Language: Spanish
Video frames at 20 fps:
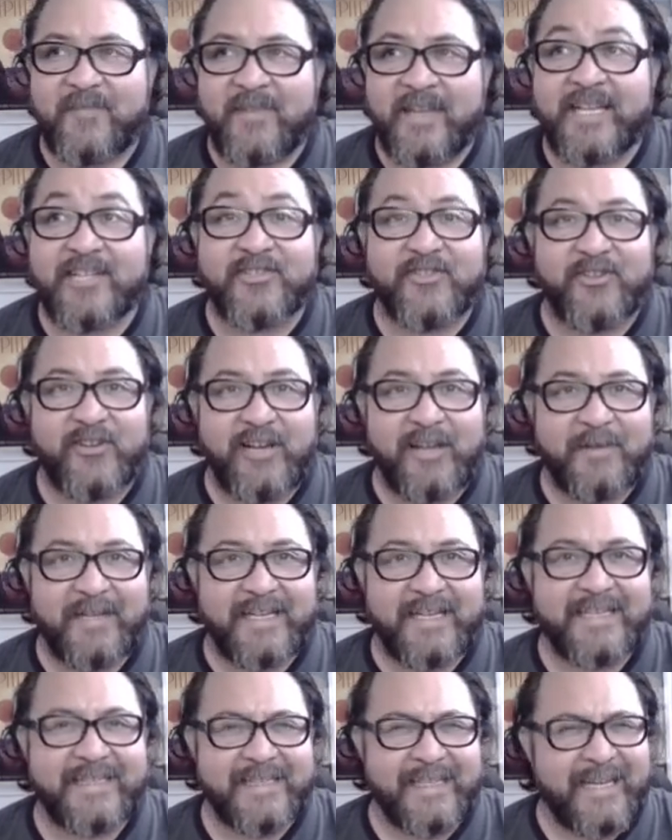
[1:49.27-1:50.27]
El señor Lápiz
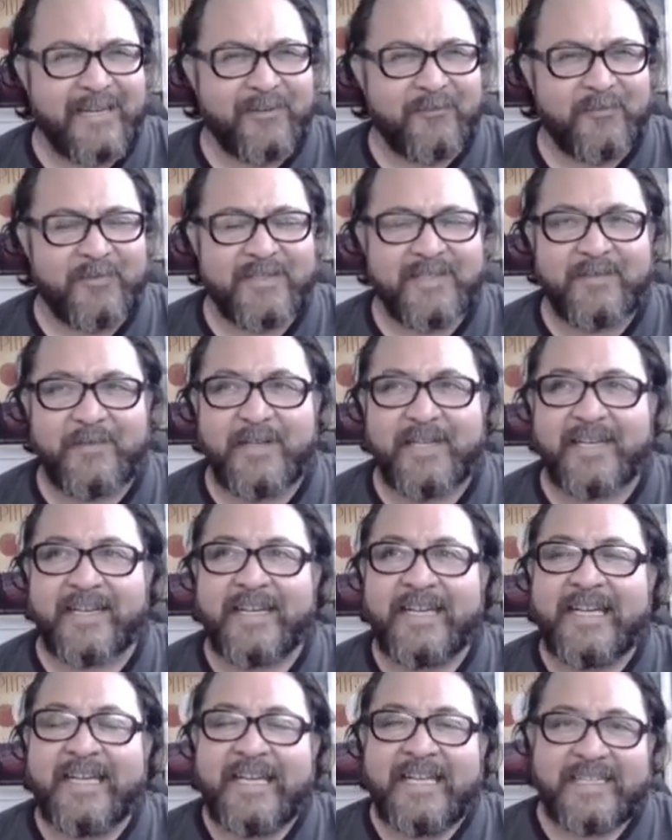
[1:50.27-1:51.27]
le hacían algo muy similar.
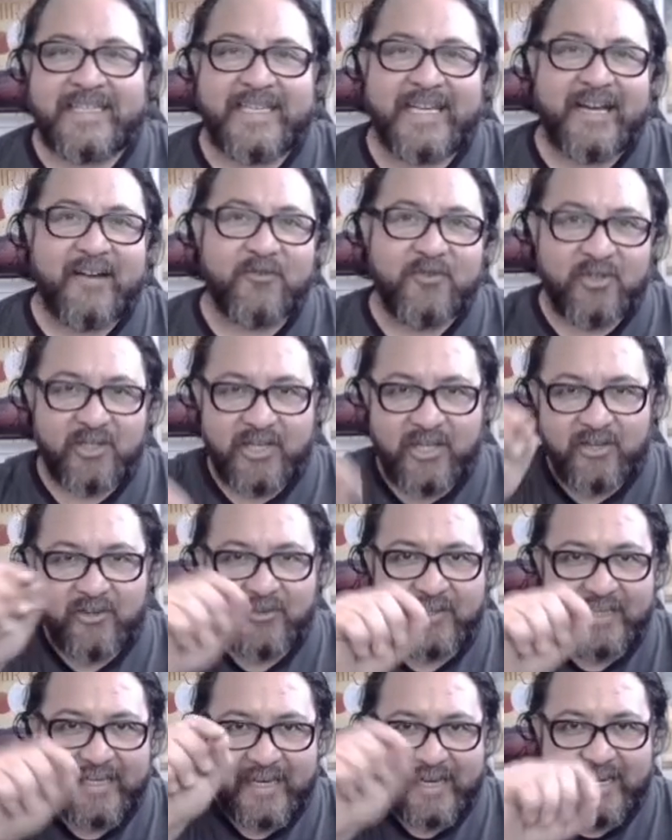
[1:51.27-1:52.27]
Llegaban unos niños
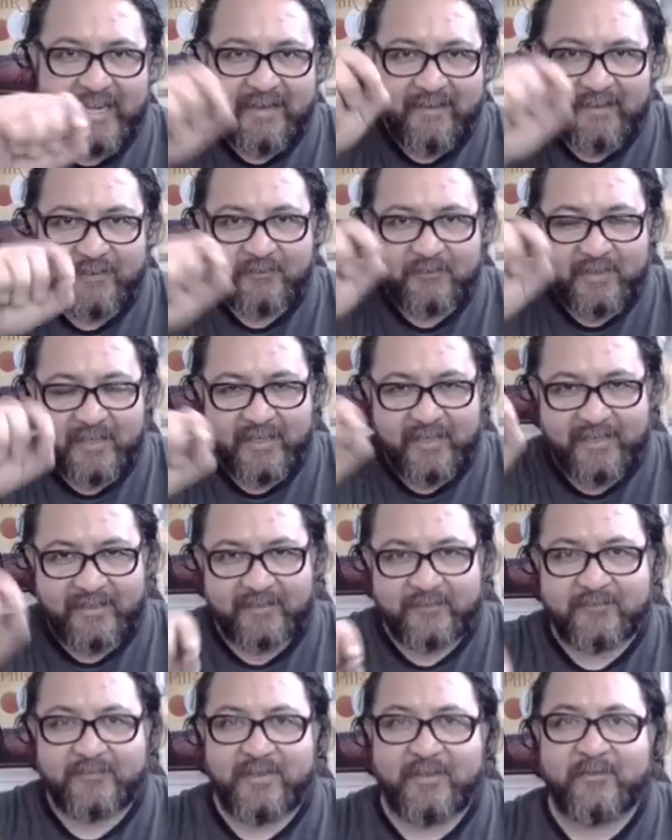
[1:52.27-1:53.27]
y le rayaban
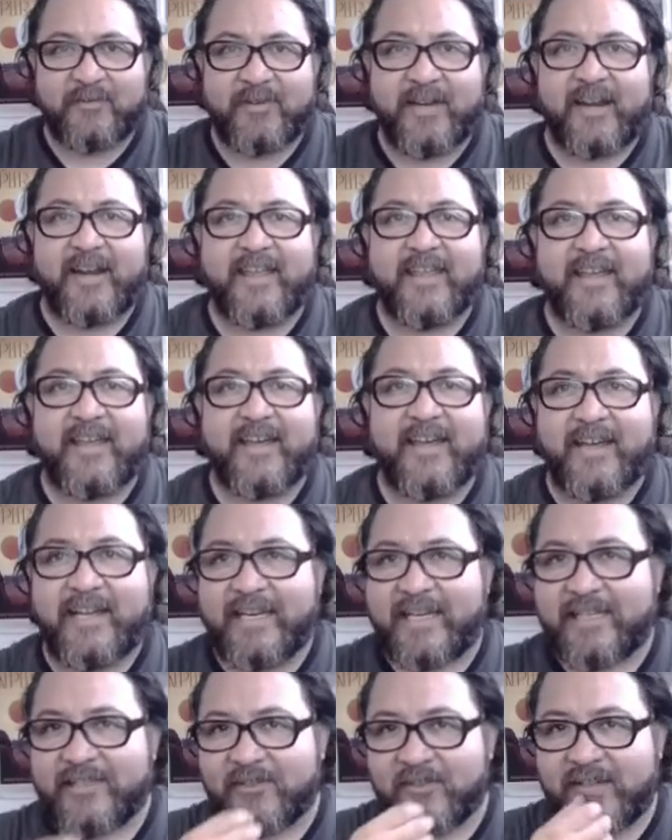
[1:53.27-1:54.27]
una, raya
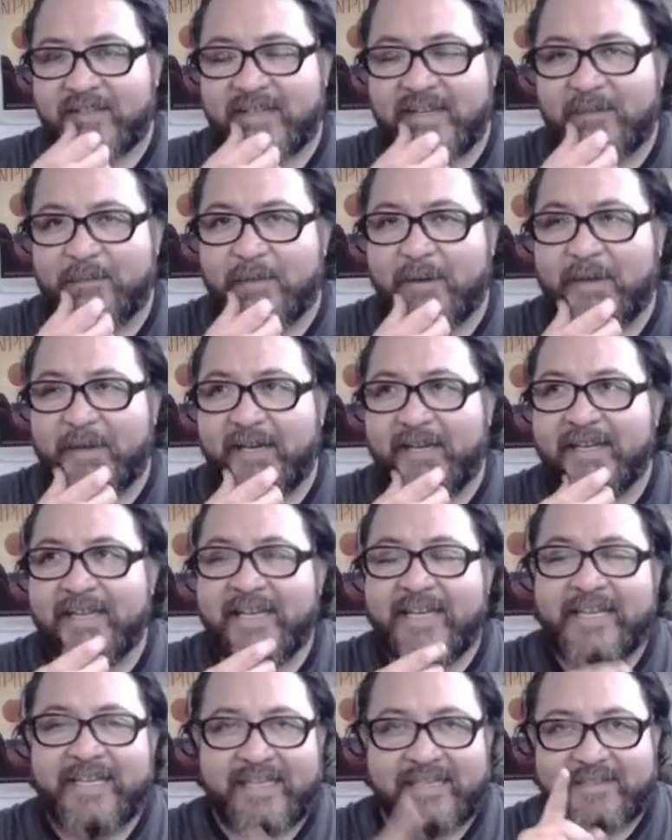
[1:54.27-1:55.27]
aleatoria en el papel
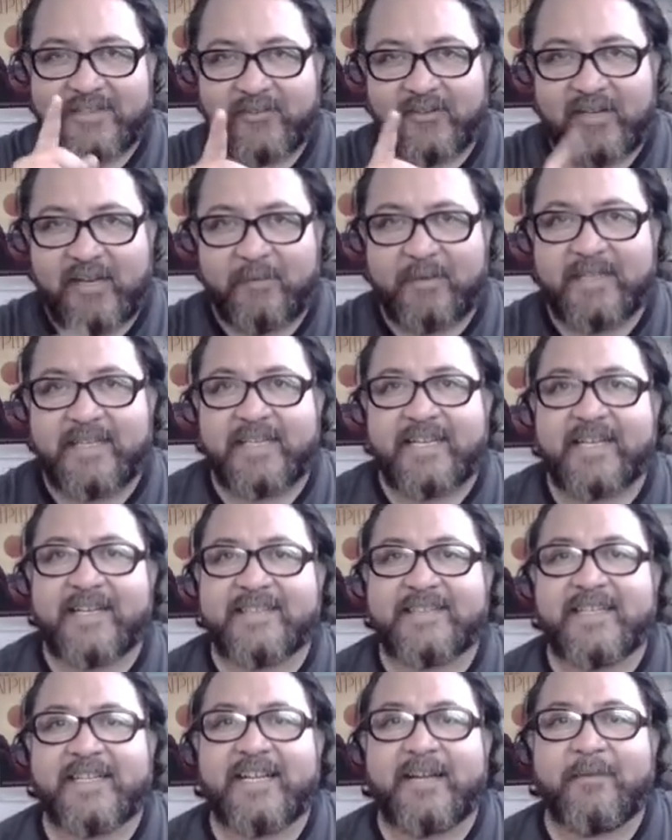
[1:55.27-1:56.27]
y el señor Lápiz tenía que
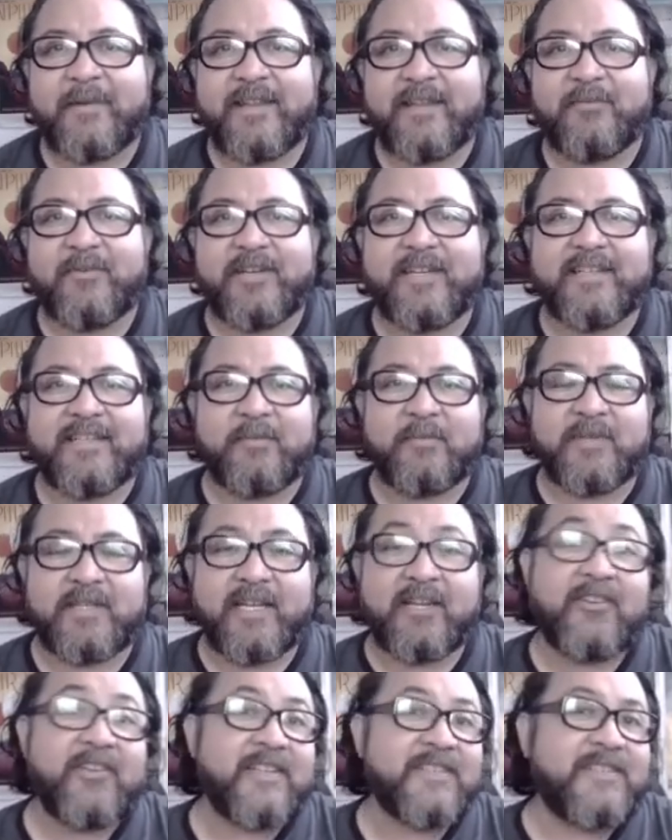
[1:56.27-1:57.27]
ser capaz de poder
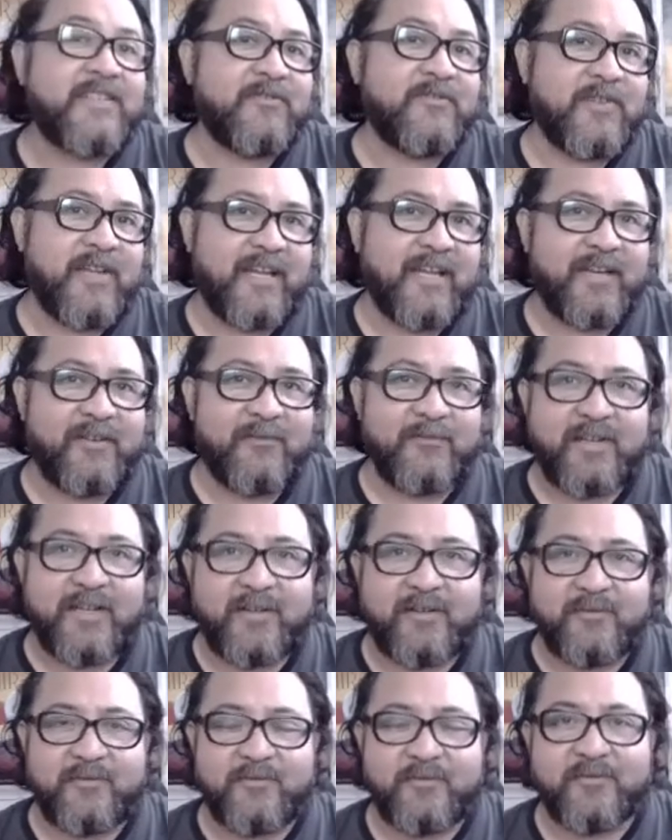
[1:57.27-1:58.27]
interpretarlo y hacer una,
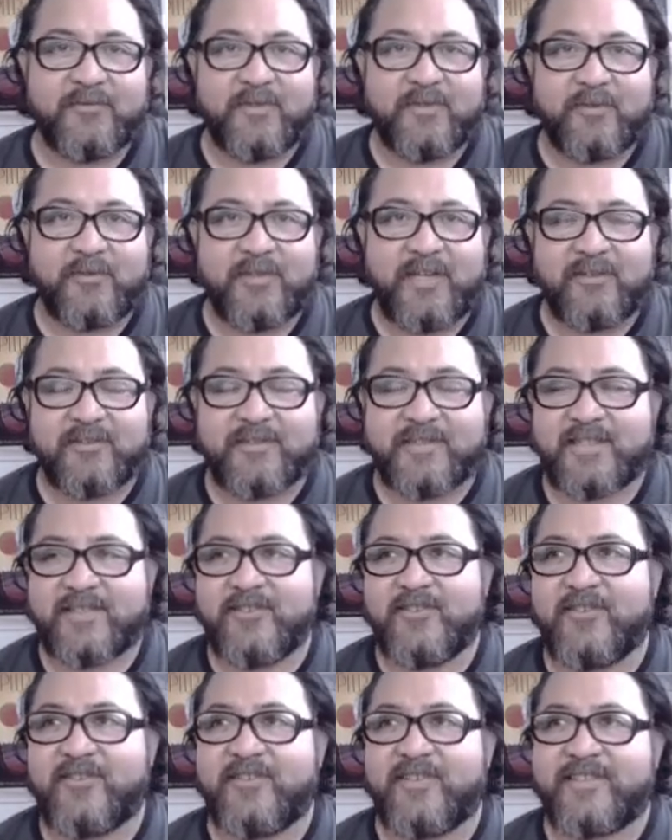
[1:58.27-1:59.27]
una
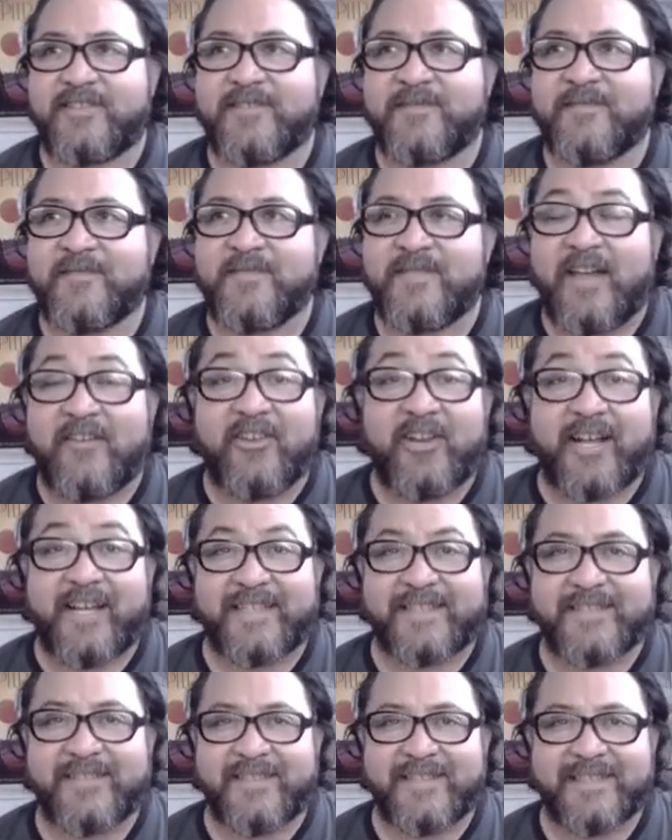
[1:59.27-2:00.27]
ilustración con eso. Había una
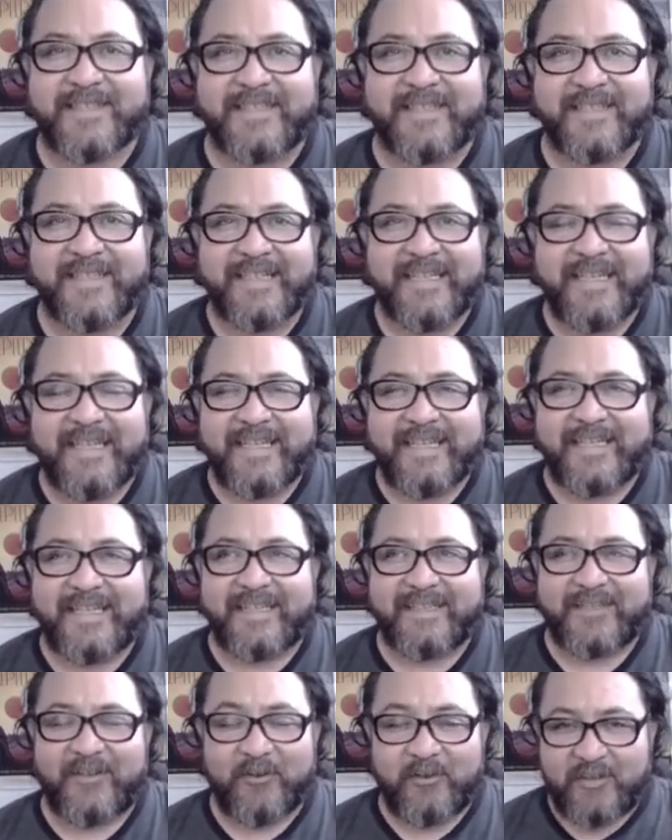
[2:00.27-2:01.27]
canción así que
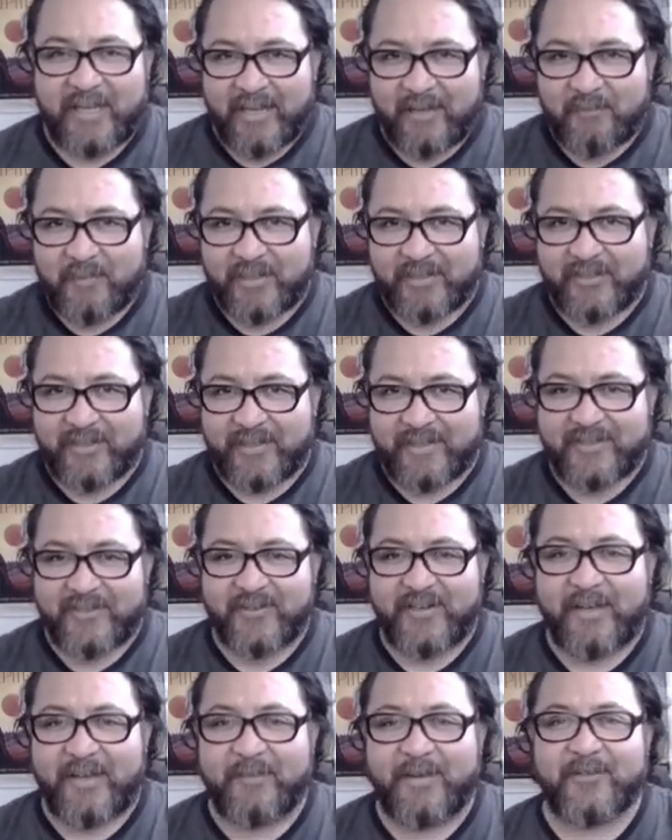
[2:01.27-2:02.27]
todos estaban esperando que el señor
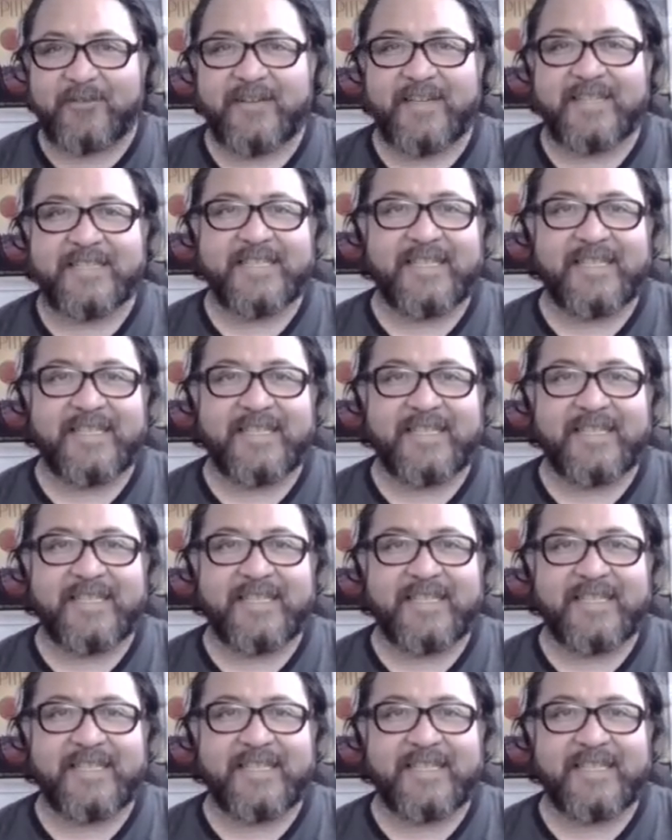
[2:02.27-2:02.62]
Lápiz alguna vez se